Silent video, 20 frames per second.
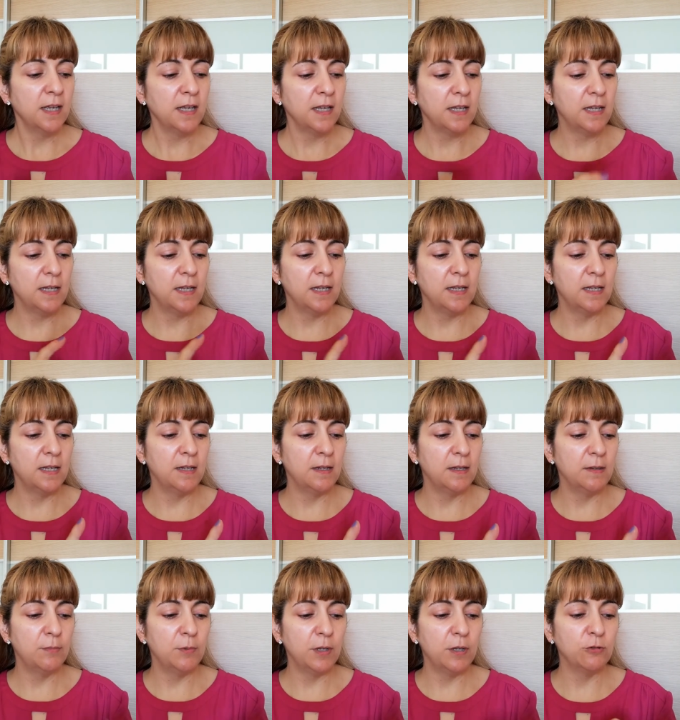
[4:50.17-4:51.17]

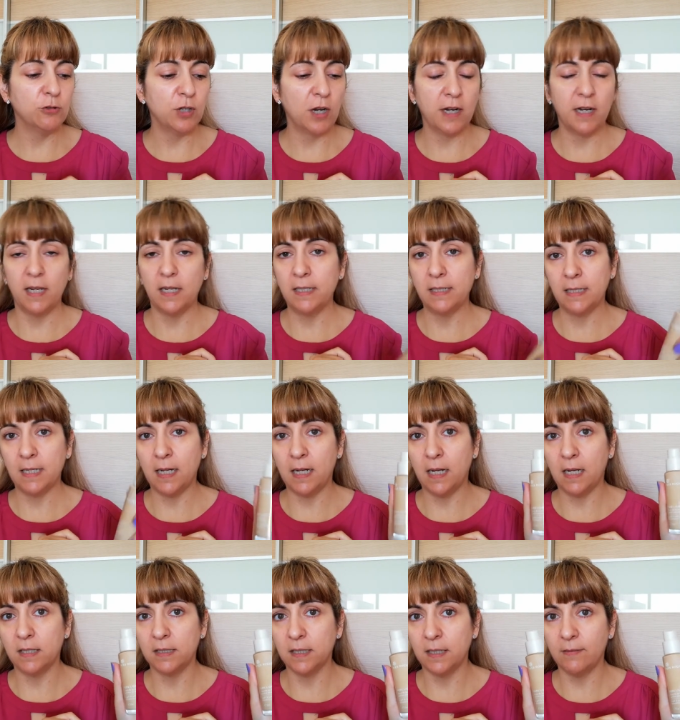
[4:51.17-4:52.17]
y voy a usar
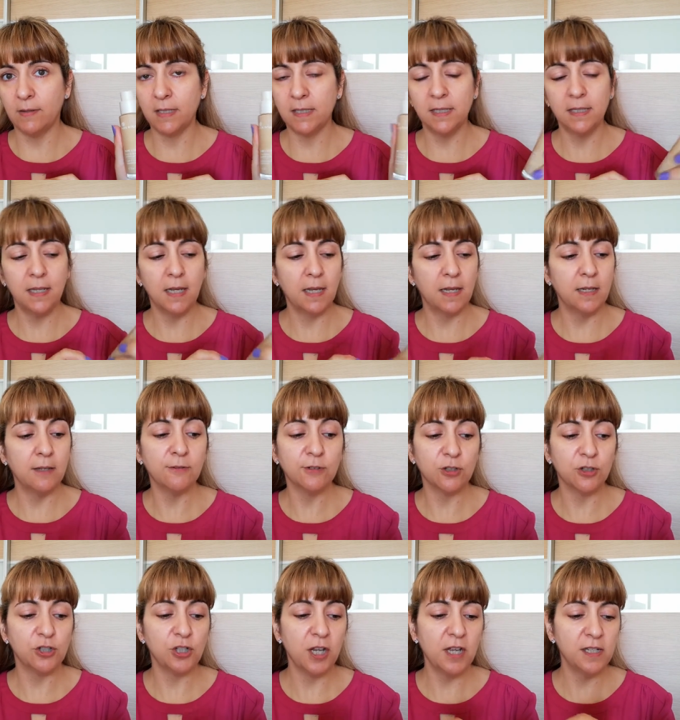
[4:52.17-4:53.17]
esta, base de Yves
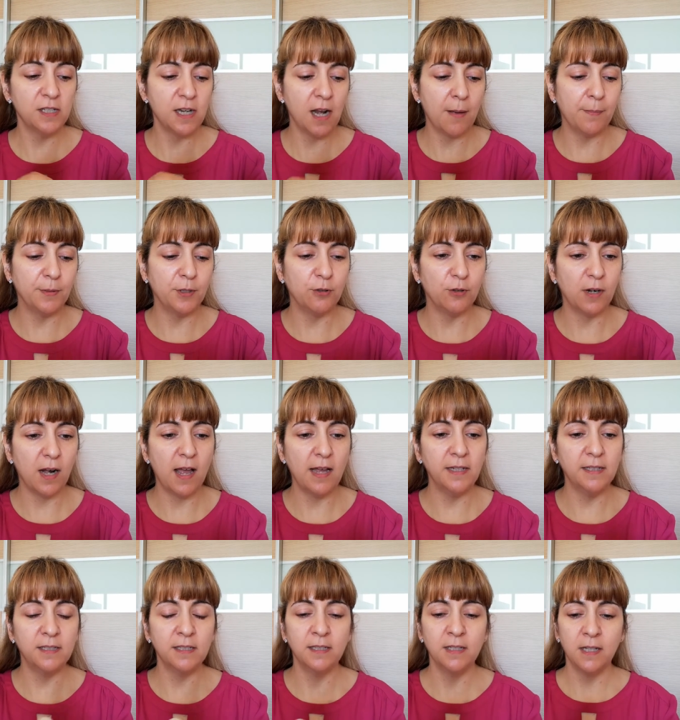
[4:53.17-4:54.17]
Roger, es la Pure
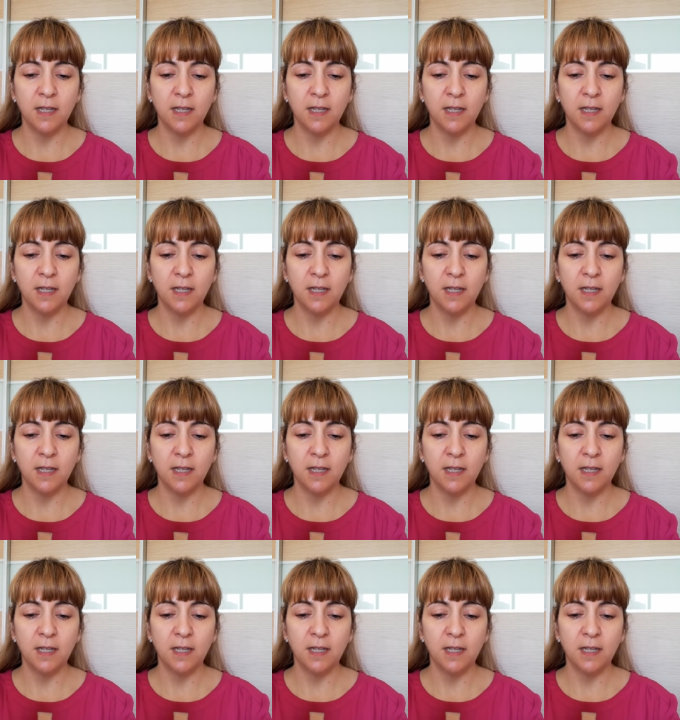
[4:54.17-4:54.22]
Light.